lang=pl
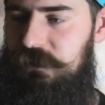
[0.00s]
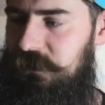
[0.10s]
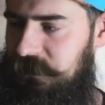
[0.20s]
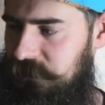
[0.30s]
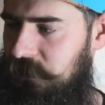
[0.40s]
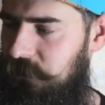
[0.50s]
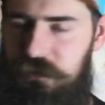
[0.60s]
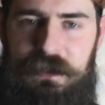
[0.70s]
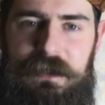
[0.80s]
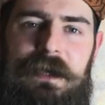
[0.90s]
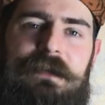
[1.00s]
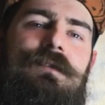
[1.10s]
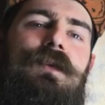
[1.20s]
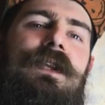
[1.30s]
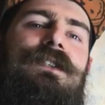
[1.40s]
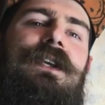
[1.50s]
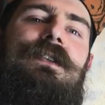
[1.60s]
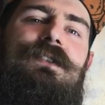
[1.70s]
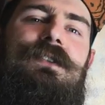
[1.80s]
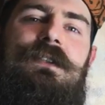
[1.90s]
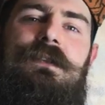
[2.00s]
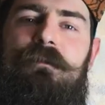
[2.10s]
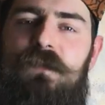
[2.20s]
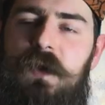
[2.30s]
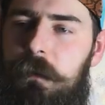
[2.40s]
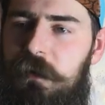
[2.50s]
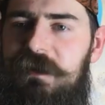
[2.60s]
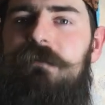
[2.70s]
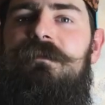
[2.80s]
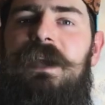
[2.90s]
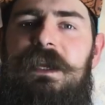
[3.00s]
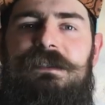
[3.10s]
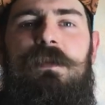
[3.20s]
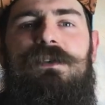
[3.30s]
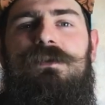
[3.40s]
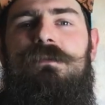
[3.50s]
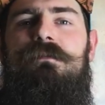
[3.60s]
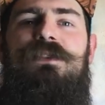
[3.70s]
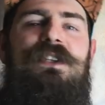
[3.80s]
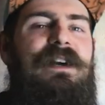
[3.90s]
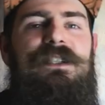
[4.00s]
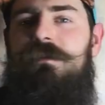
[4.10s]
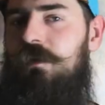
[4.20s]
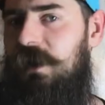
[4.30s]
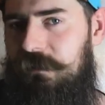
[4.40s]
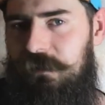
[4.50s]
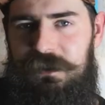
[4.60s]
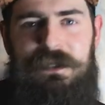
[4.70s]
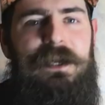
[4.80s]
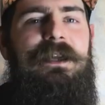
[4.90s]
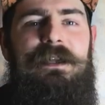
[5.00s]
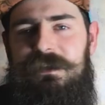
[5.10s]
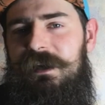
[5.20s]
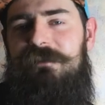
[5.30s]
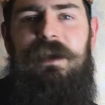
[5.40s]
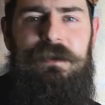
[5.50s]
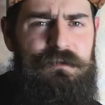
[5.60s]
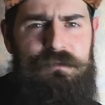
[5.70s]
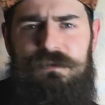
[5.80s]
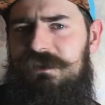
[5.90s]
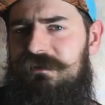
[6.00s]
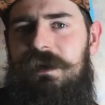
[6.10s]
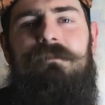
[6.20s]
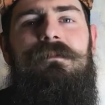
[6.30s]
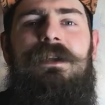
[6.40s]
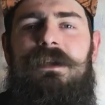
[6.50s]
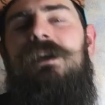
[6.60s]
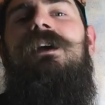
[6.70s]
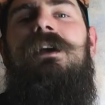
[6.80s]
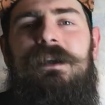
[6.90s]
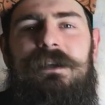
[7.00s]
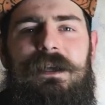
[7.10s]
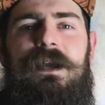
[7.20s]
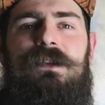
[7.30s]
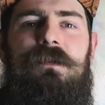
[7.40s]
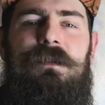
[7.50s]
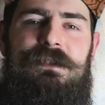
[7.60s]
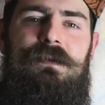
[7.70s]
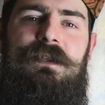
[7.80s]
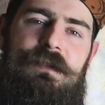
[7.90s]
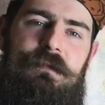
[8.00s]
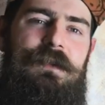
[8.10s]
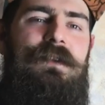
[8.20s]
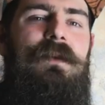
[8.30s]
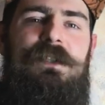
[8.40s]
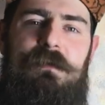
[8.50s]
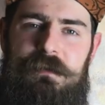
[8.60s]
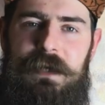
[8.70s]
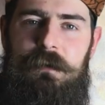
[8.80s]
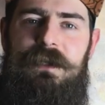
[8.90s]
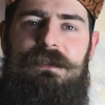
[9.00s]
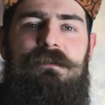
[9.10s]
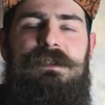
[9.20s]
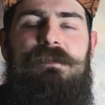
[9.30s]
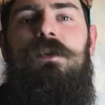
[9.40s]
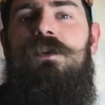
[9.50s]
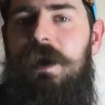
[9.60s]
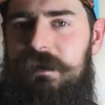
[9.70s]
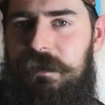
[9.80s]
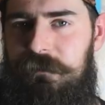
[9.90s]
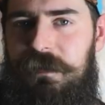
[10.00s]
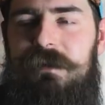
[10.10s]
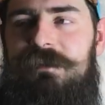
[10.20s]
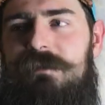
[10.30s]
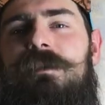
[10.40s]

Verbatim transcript: siądę do komputera i w drugiej części opowiem w jaki sposób przetwarzam tą harmonikę, jakich efektów używam, jak to miksuję, żeby to dobrze brzmiało razem z podkładem, a w tym